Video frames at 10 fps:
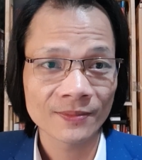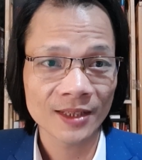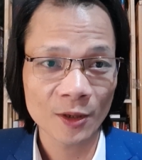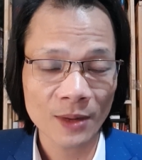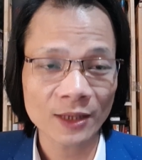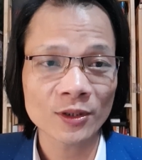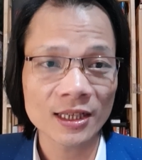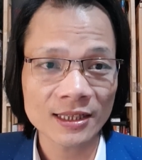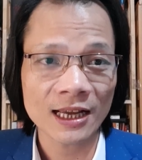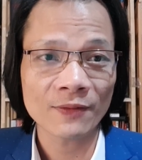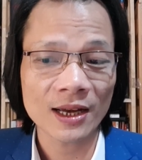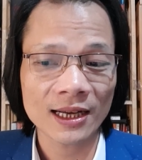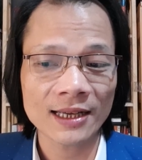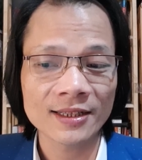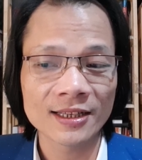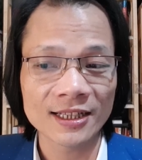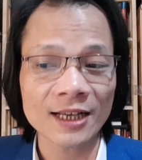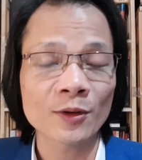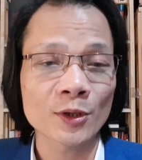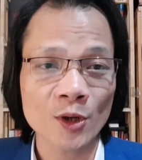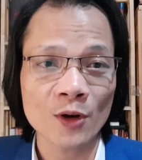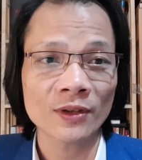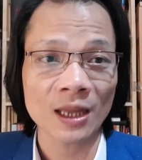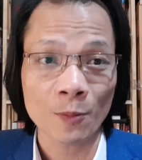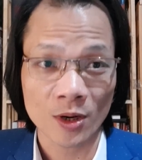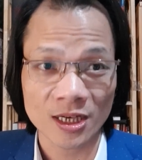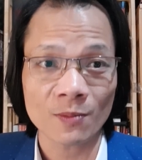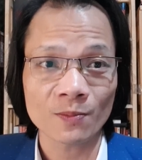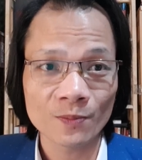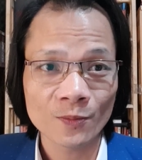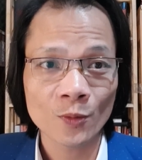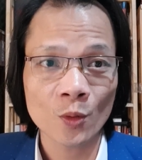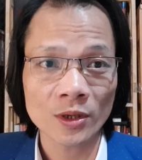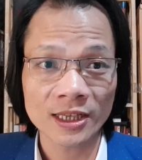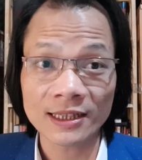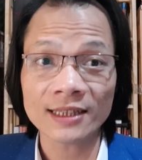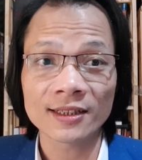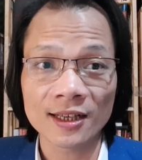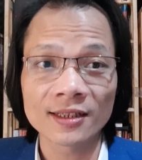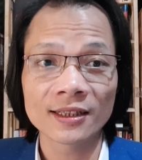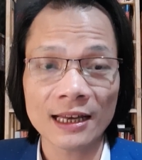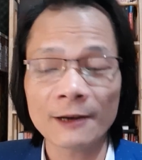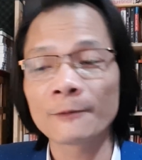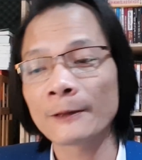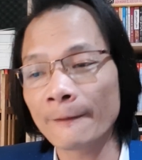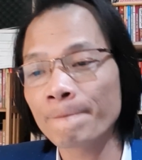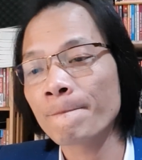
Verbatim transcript: Thì hôm nay tôi chia sẻ về cái chiến tranh nhồi sọ và tầm quan trọng của chiến tranh nhân dân như thế nào nhé.